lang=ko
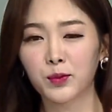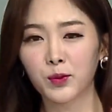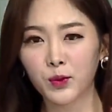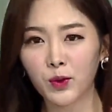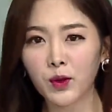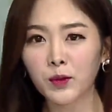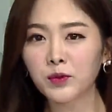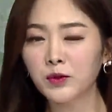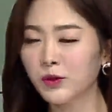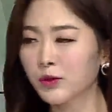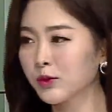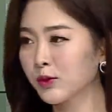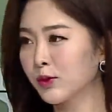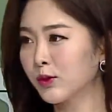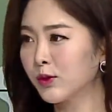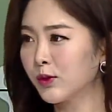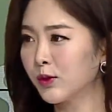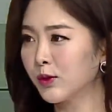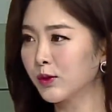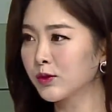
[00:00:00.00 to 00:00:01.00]

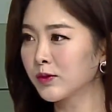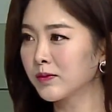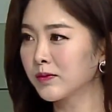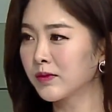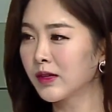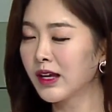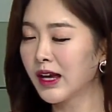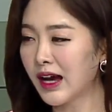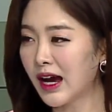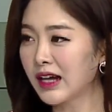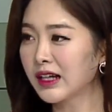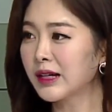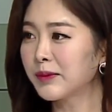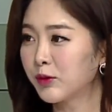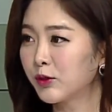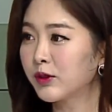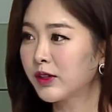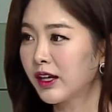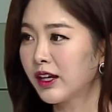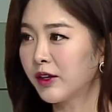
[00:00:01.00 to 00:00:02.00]
보험료도 좀 네.
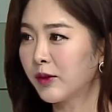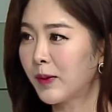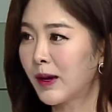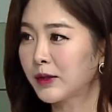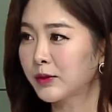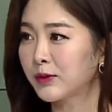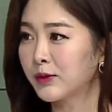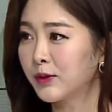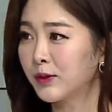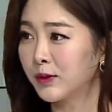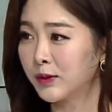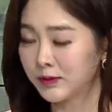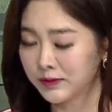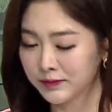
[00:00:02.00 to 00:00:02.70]
알아볼게요, 바로.